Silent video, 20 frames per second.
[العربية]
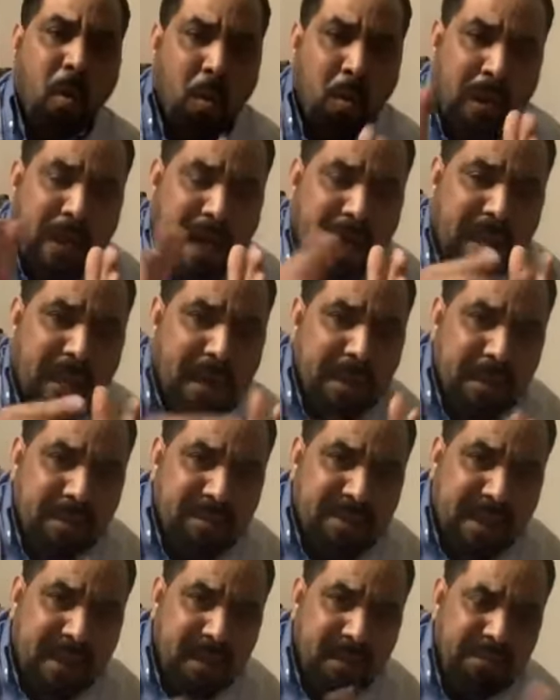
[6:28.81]
والخلق اللي
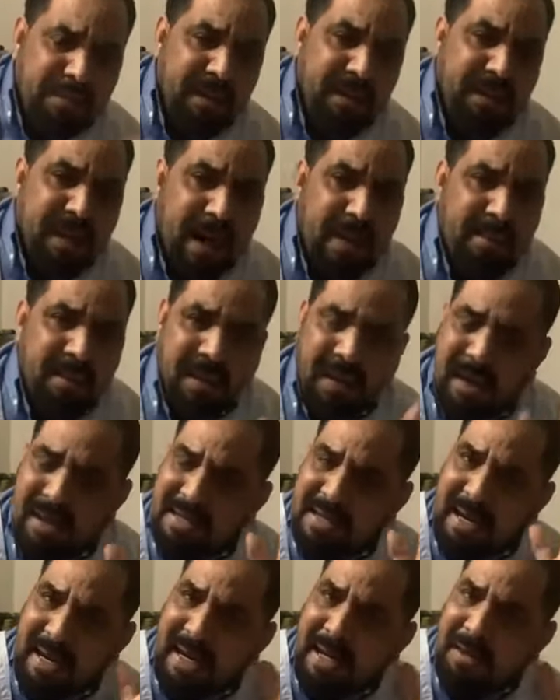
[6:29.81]
مزقنا به كامل
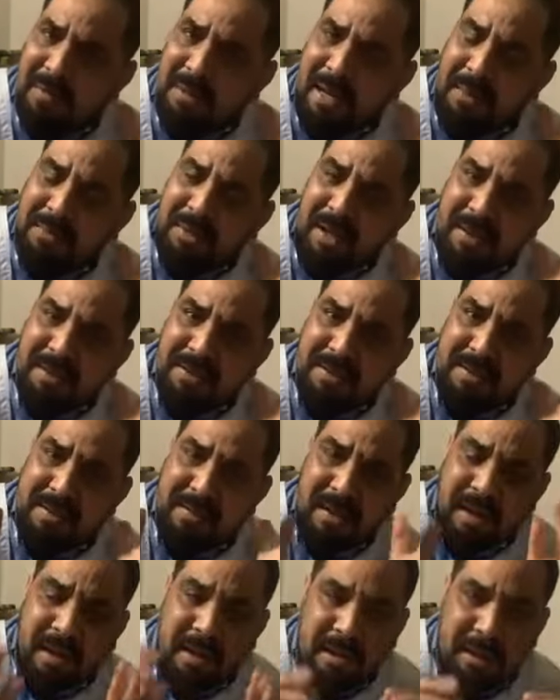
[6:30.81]
الا خلق العبد
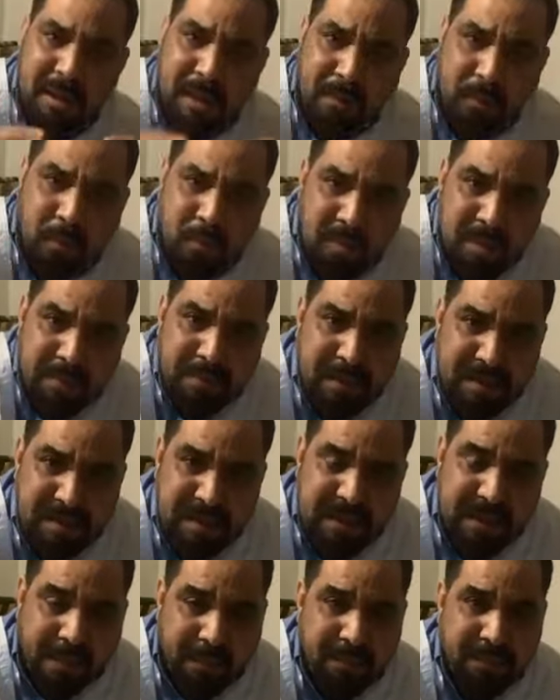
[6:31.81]
العزيز اللي قبل من
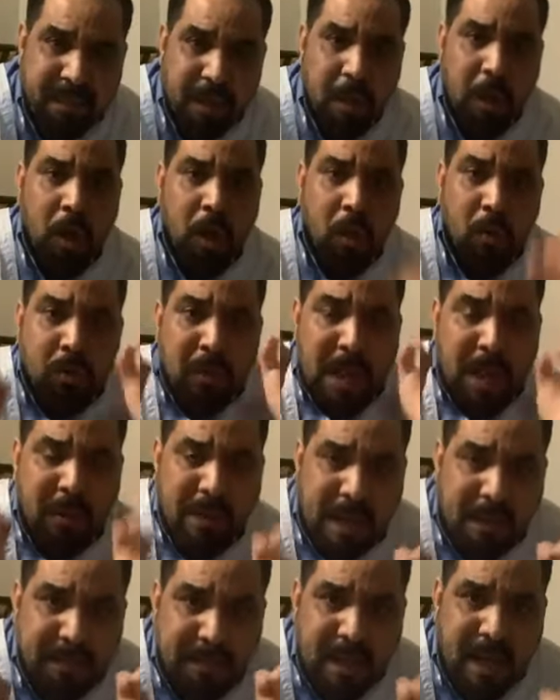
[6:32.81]
المبديه الاولى
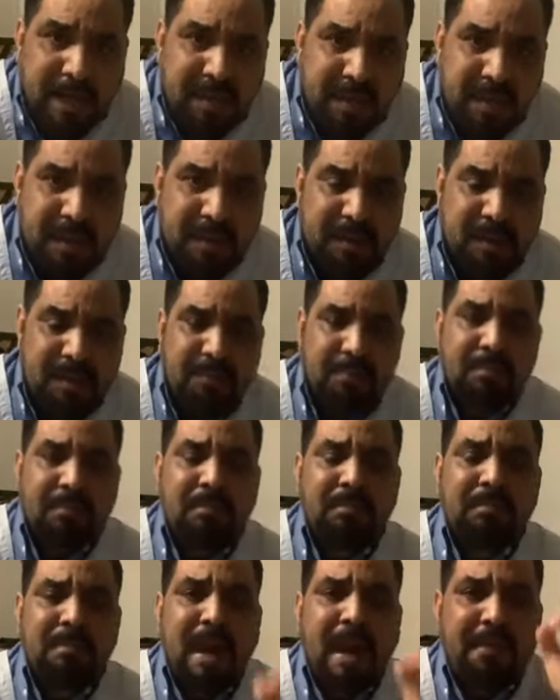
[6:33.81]
والعبد العزيز
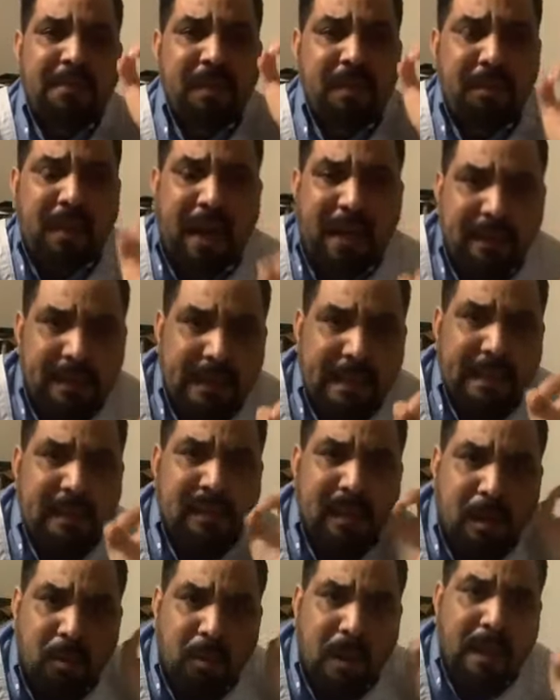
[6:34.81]
ما فيهم حد
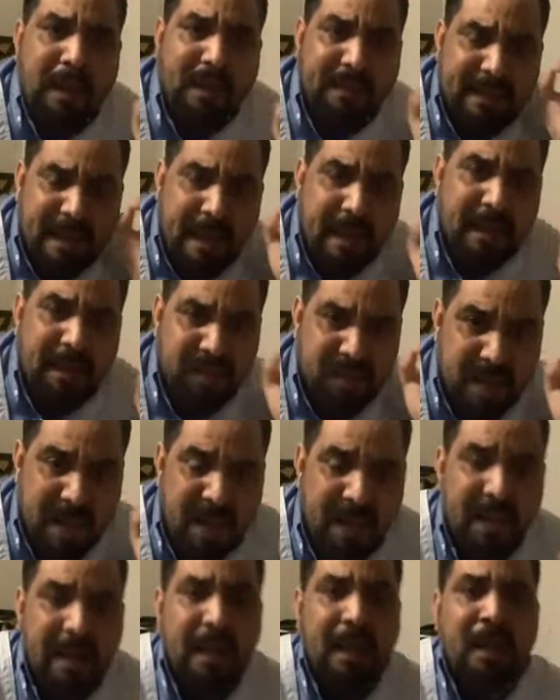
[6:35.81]
يقدر يروح لقداه
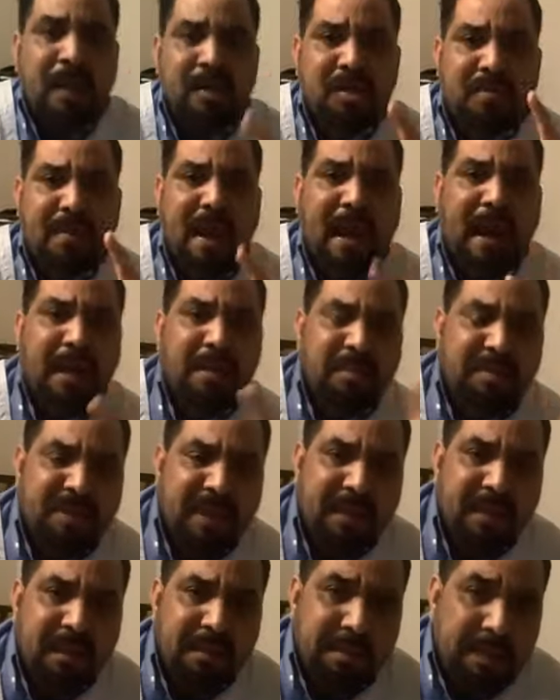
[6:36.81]
العشاء جماعه اللي
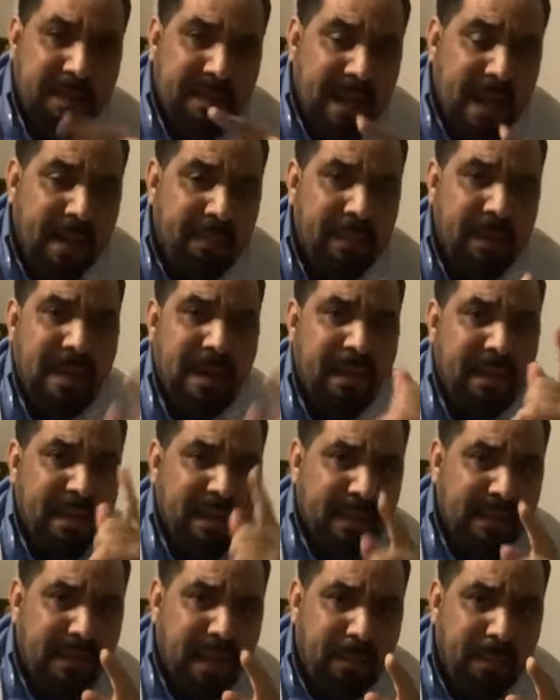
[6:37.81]
مزقنا به كامله لا
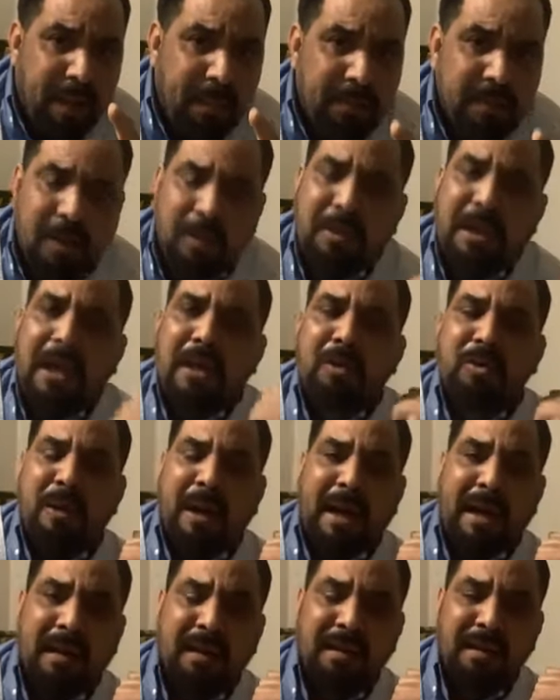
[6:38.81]
للقدامك من هو لا
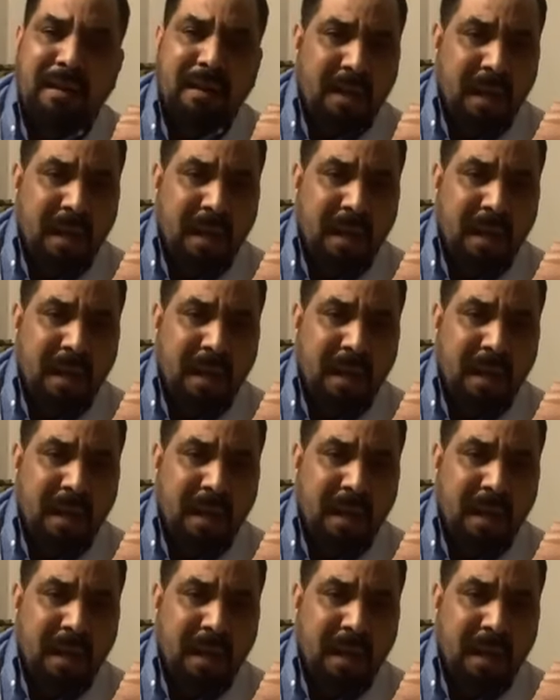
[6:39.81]
للوراك